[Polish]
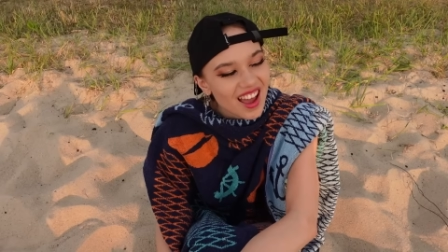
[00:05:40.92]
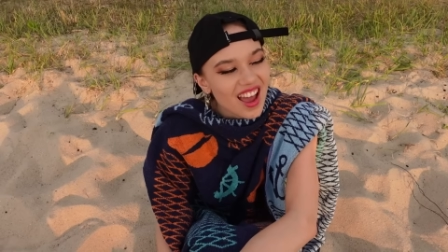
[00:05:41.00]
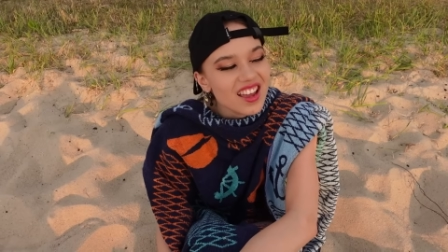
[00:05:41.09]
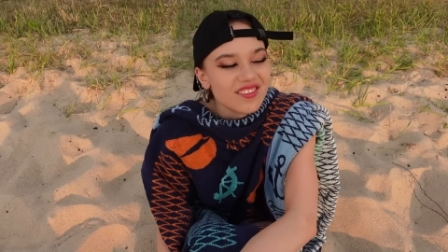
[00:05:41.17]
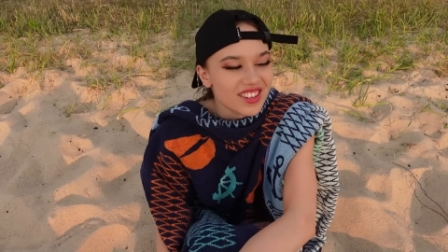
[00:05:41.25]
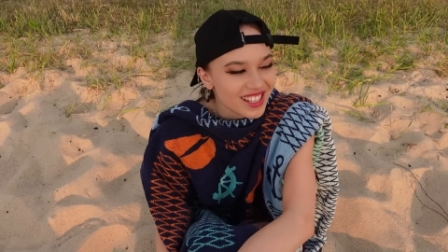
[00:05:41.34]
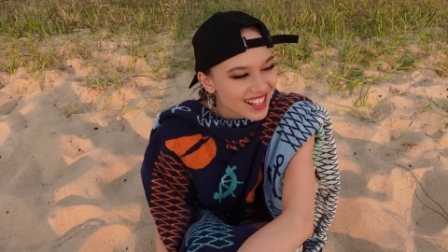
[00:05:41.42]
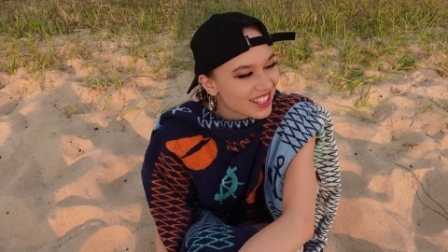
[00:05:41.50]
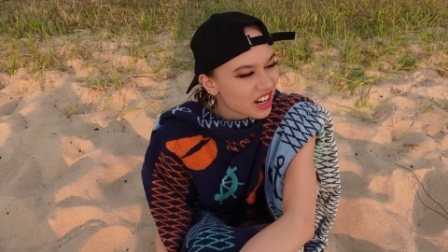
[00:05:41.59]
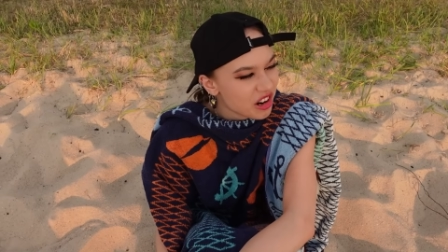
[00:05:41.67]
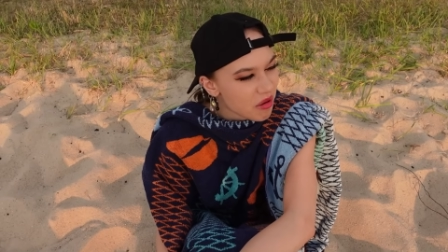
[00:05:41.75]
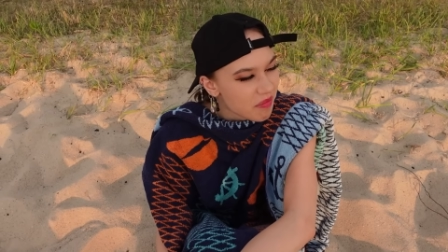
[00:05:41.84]
Ej, wiecie
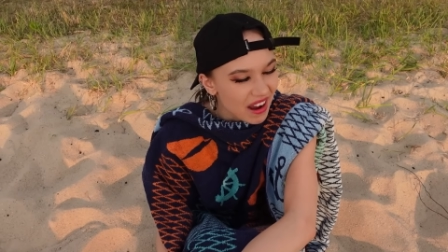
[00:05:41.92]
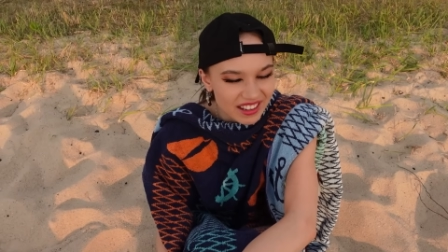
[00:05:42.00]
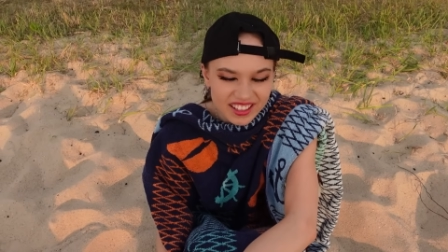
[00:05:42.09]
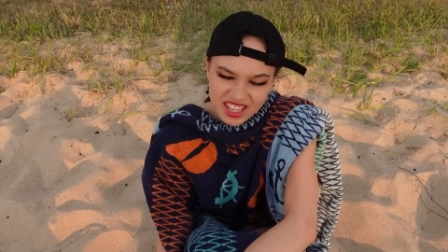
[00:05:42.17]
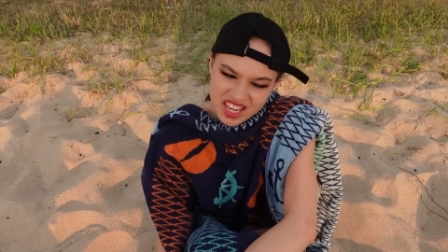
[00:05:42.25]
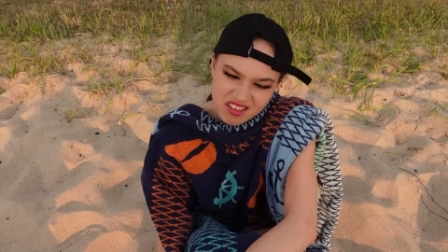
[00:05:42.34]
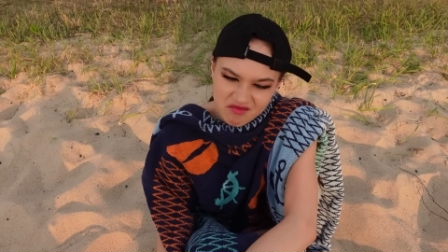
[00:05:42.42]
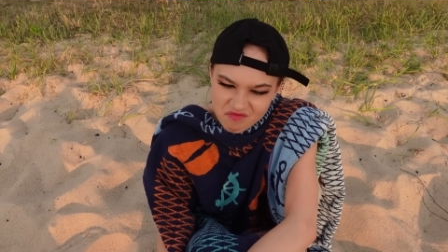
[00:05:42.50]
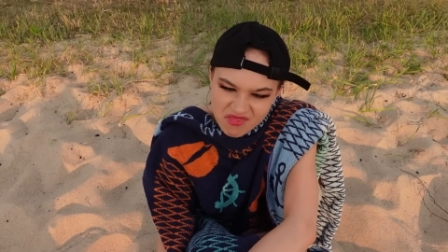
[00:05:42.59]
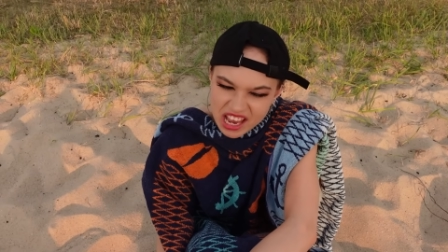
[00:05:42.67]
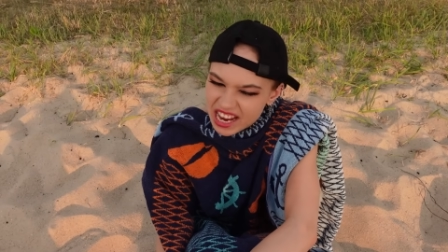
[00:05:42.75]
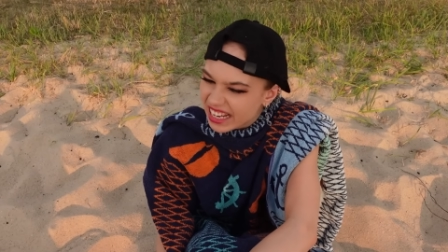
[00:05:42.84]
co chłopaki?
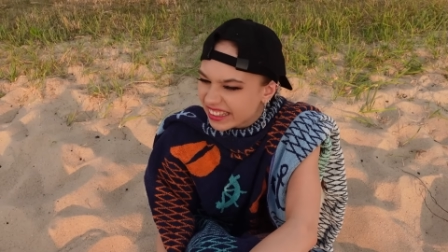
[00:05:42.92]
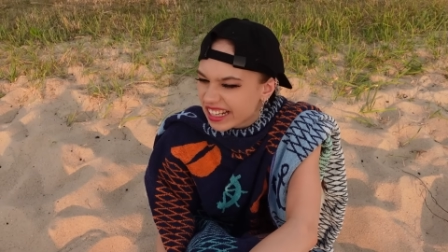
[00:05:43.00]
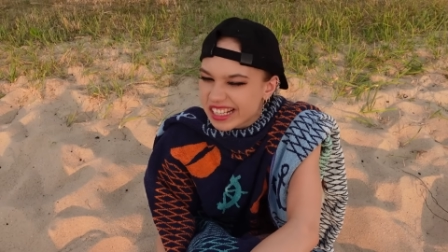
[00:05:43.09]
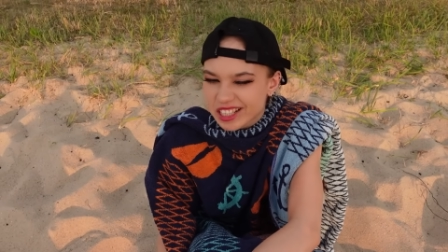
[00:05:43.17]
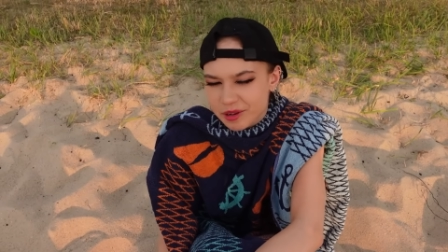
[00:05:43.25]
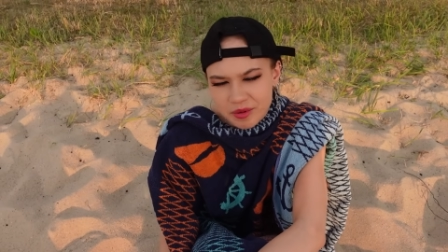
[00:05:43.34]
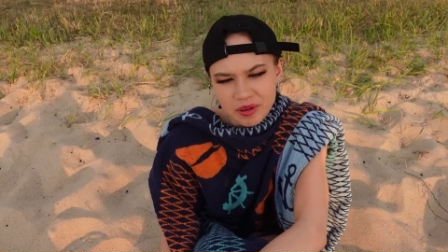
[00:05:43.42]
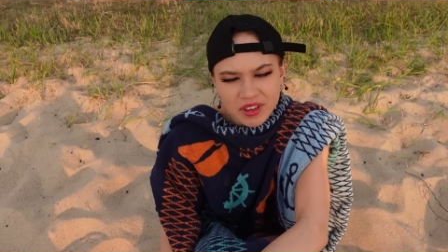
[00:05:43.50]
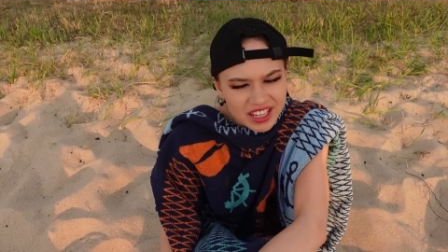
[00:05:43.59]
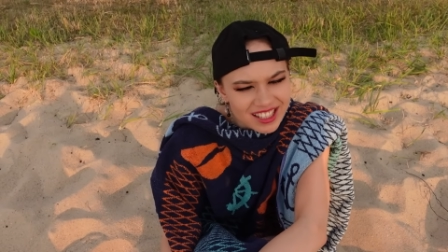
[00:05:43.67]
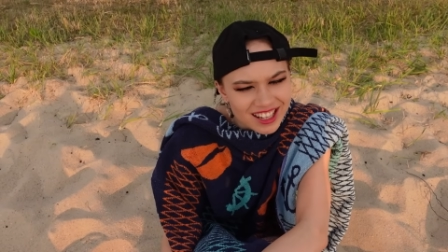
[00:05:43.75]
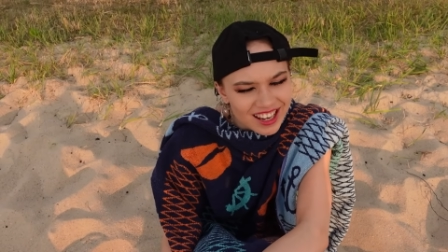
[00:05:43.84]
Ja tak sobie
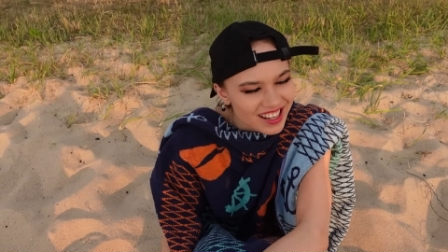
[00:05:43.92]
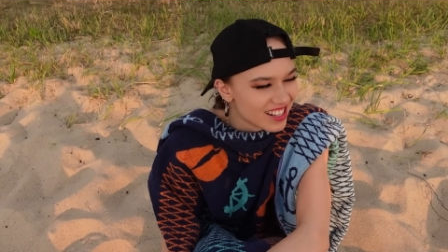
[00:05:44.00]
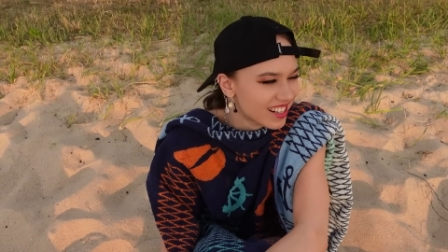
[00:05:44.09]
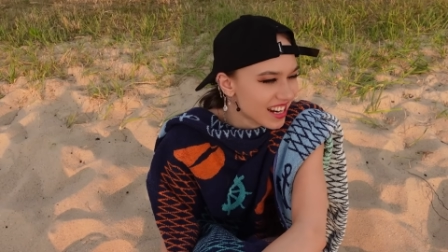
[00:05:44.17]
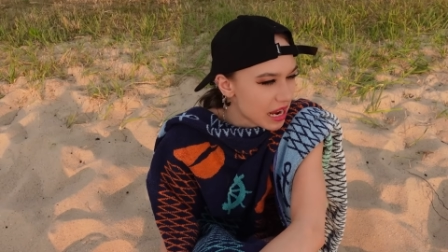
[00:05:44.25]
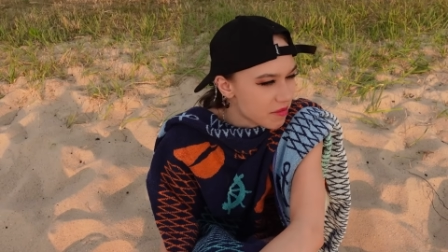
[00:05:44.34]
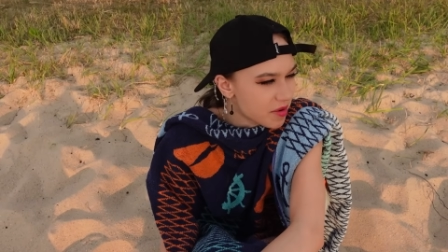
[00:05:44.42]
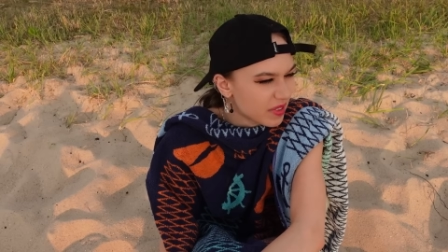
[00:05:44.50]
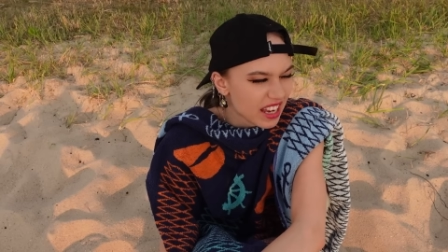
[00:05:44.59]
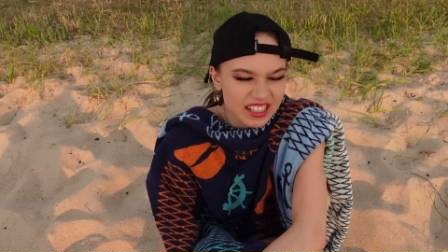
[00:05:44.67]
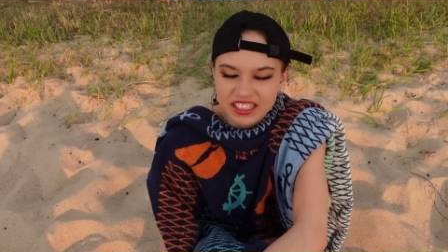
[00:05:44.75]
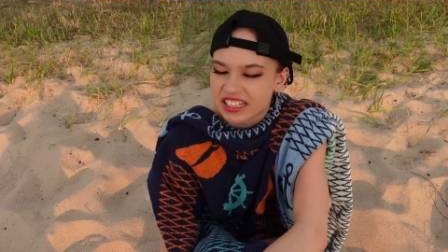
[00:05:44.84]
myślę, że ja bym
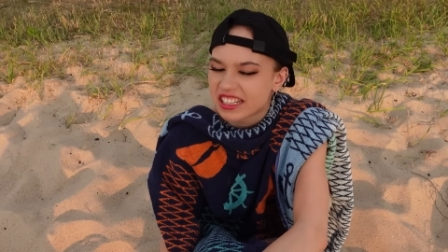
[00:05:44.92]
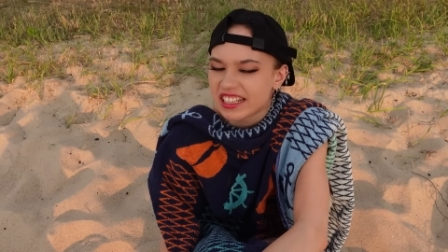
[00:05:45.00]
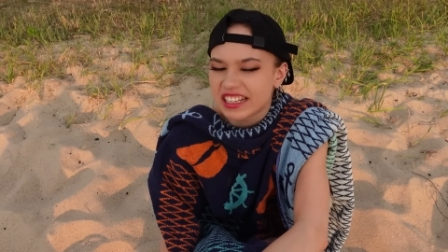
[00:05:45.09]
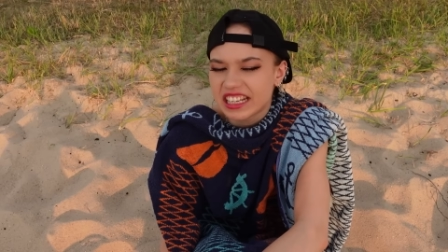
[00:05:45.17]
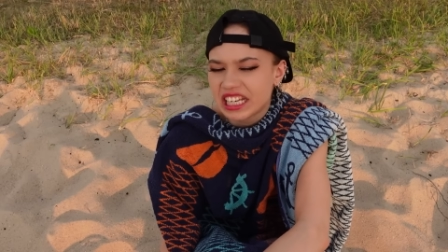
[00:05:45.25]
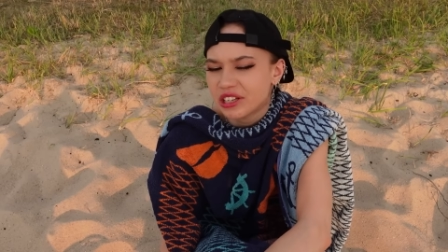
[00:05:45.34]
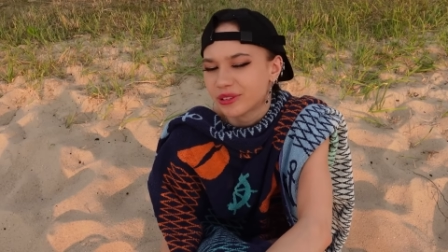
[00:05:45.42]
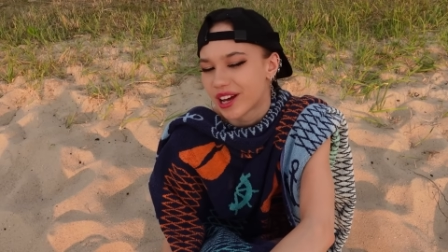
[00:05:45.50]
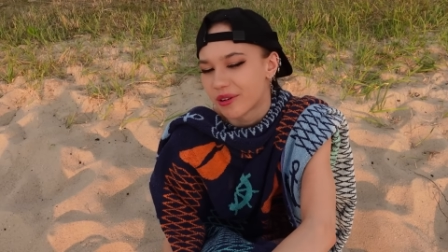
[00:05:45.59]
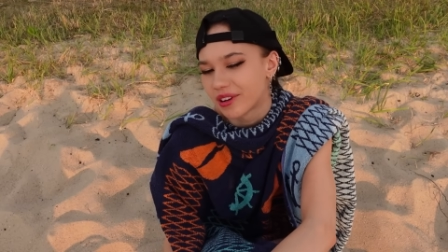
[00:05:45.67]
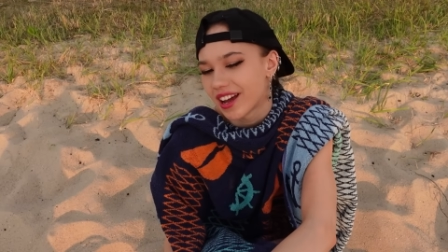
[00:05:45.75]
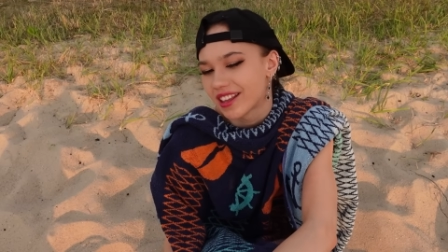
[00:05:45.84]
na chillu
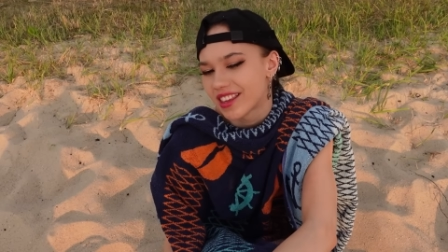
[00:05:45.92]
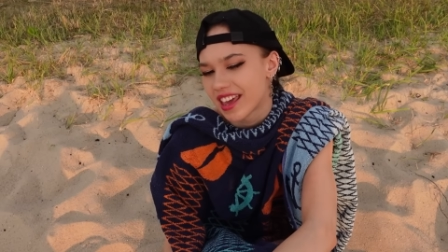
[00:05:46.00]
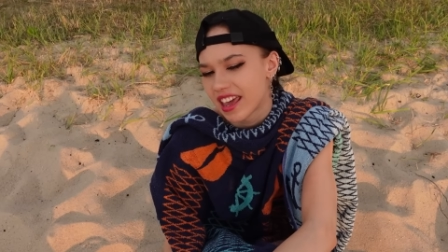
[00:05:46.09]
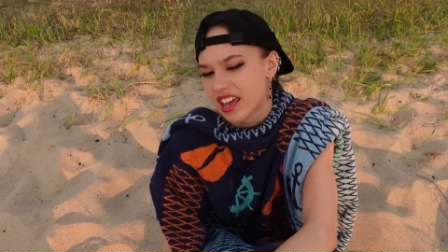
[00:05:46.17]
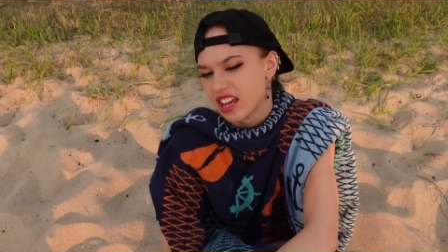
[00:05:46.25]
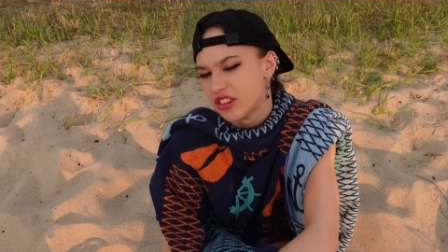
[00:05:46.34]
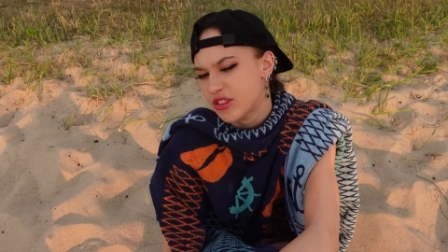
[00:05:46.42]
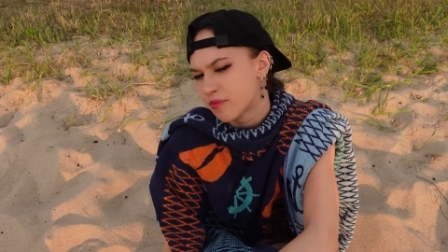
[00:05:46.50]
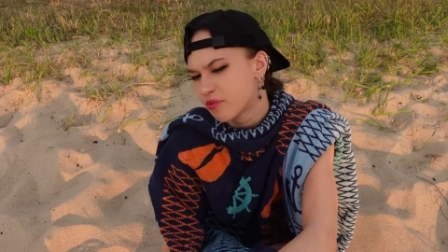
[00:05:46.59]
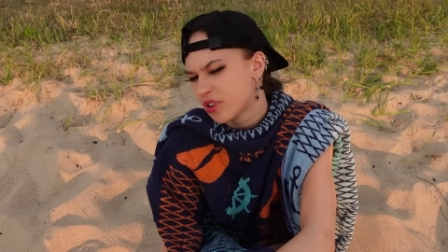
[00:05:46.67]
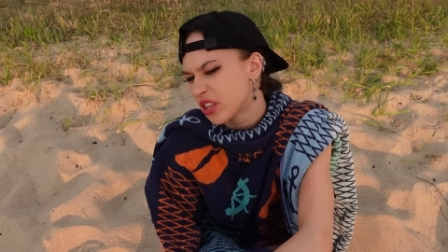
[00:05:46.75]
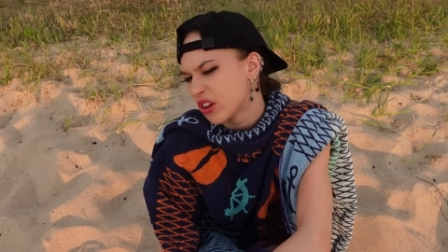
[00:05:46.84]
dał radę
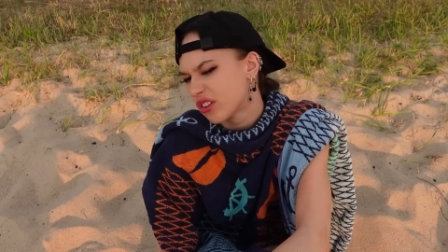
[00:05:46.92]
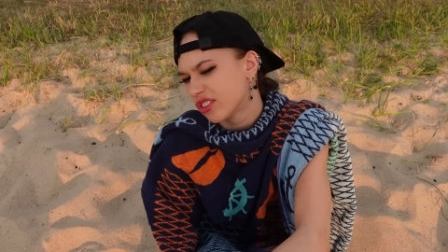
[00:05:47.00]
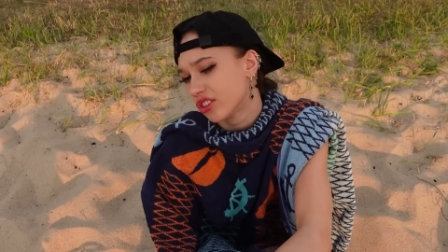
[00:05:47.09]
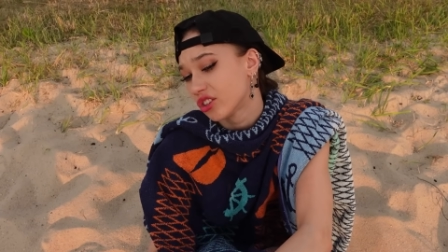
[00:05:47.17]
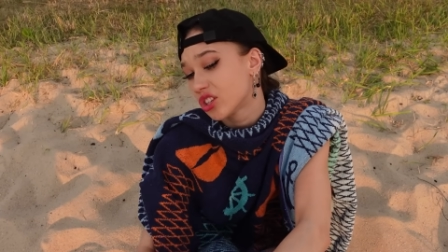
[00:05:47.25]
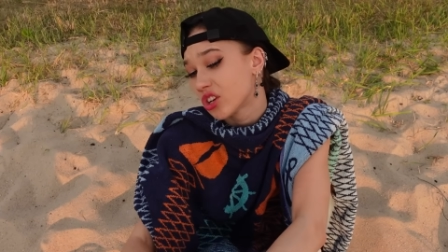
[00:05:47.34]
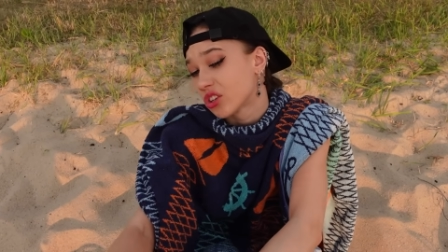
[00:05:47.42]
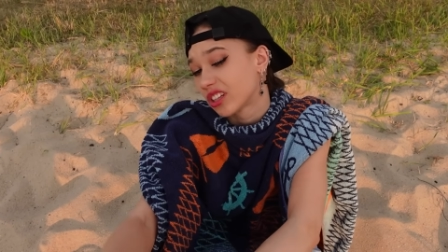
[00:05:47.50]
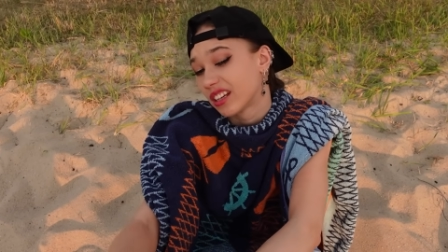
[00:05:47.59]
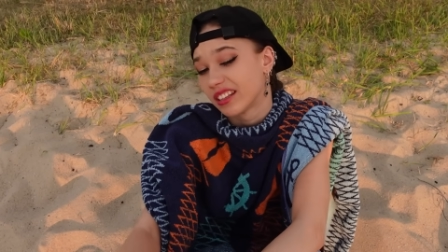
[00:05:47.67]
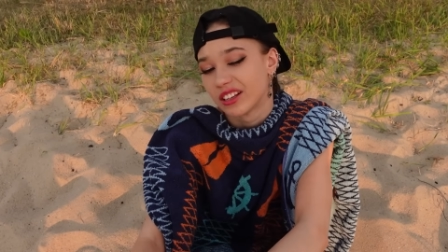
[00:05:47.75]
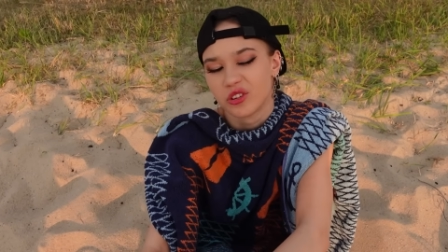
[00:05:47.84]
dopłynąć do
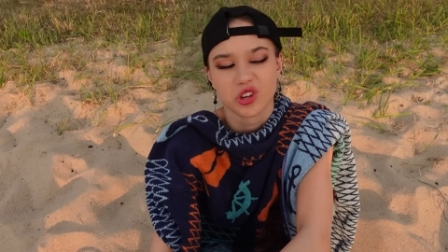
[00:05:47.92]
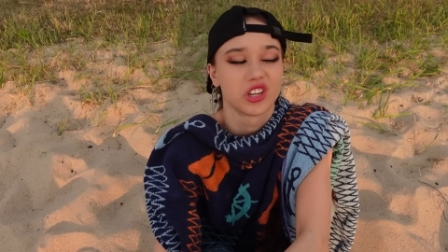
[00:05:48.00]
środka tego